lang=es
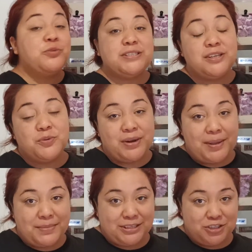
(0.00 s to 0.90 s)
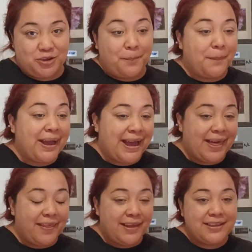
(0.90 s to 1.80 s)
no es ninguna mención
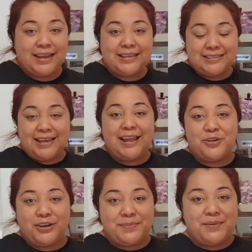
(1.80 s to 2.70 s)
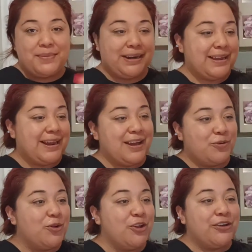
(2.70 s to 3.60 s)
pagada. Ya quisiera yo que me marcara
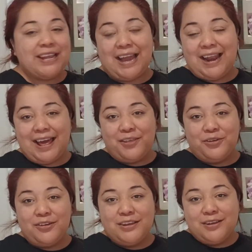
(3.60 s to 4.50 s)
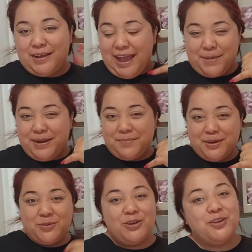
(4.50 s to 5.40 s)
Julio regalado.
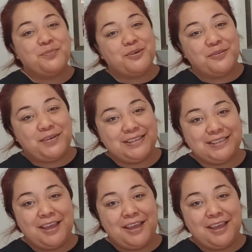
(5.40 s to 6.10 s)
Háblame Julio, porfa.